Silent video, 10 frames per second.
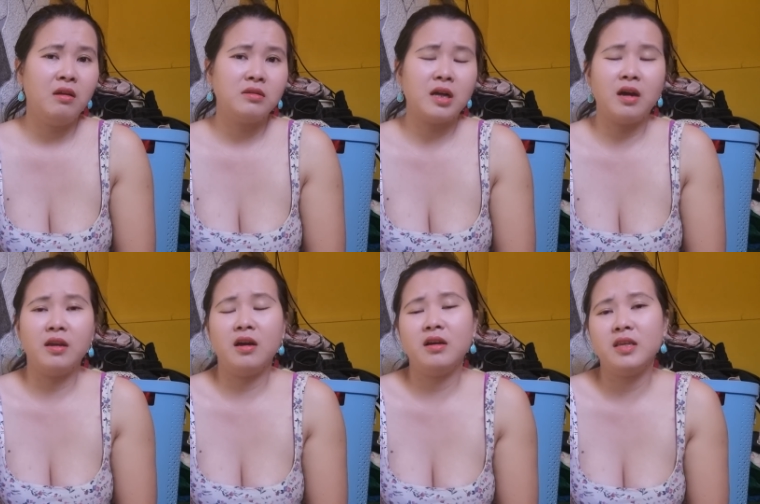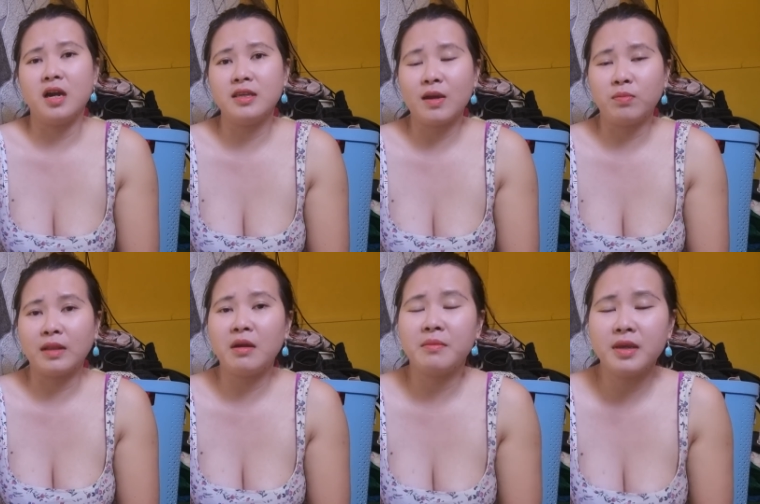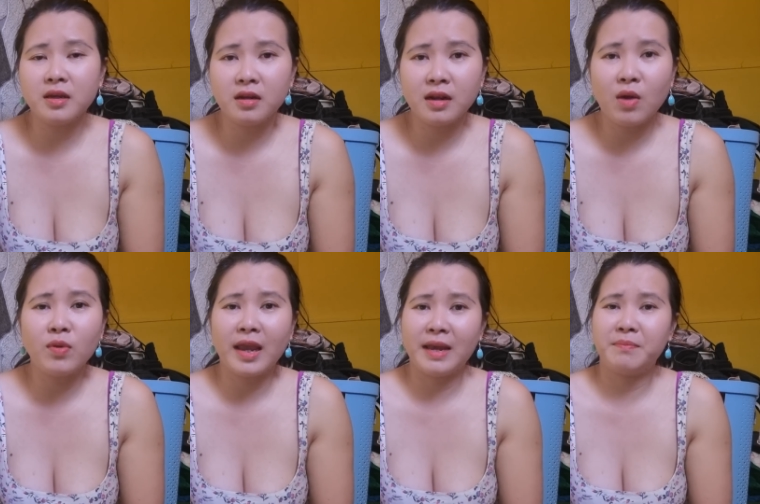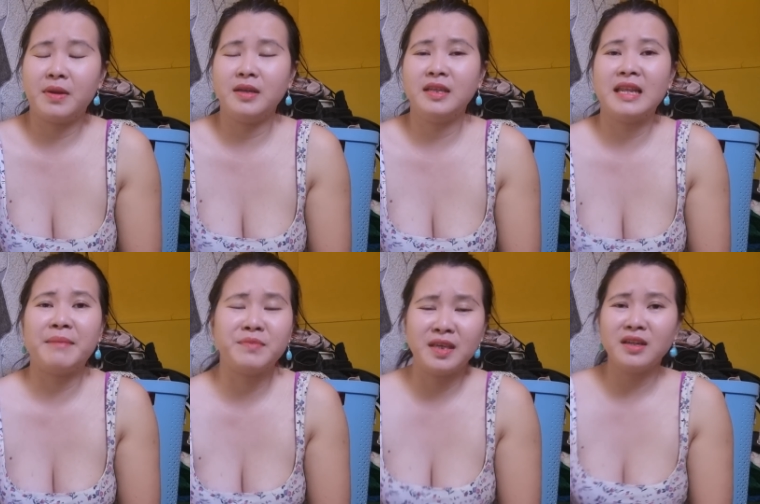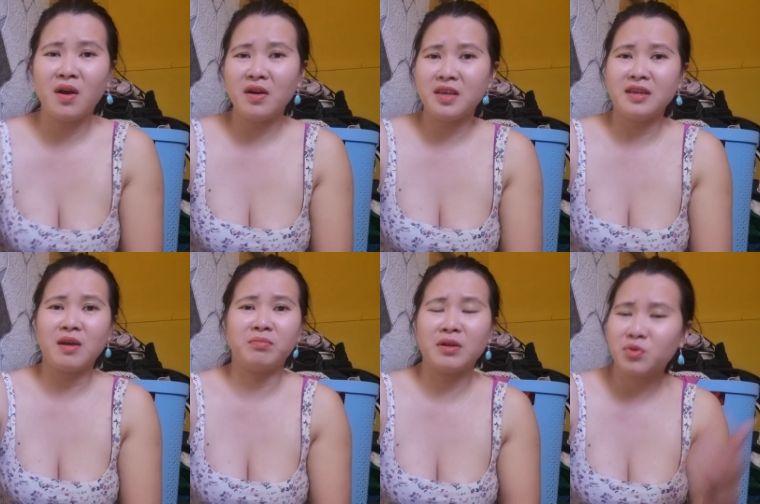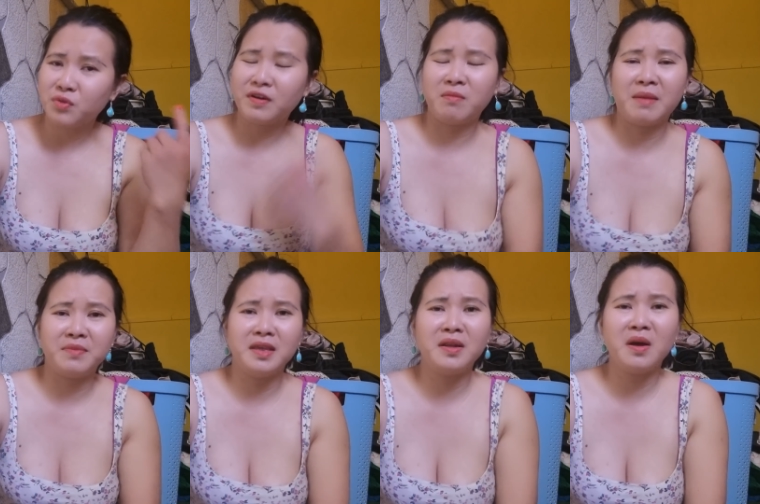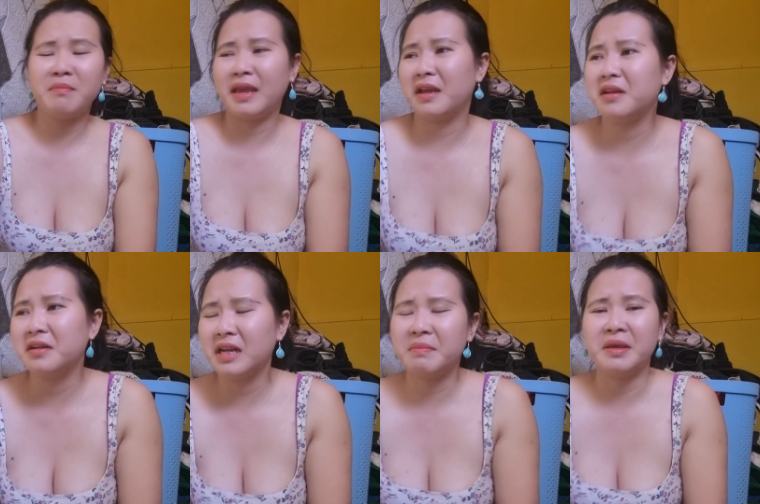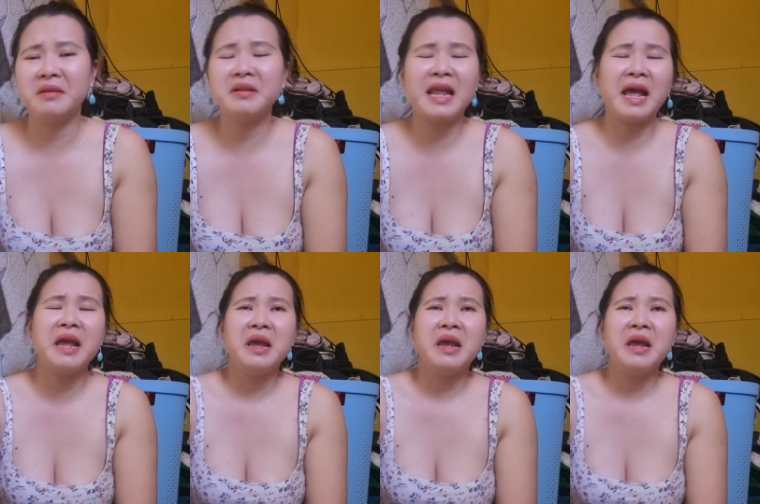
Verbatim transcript: trời ơi vợ chồng tao biết cái đó lâu ngày gặp lại thì làm chuyện đó vợ chồng tao chui phòng làm chuyện đó mày cứ đứng đây mày cứ la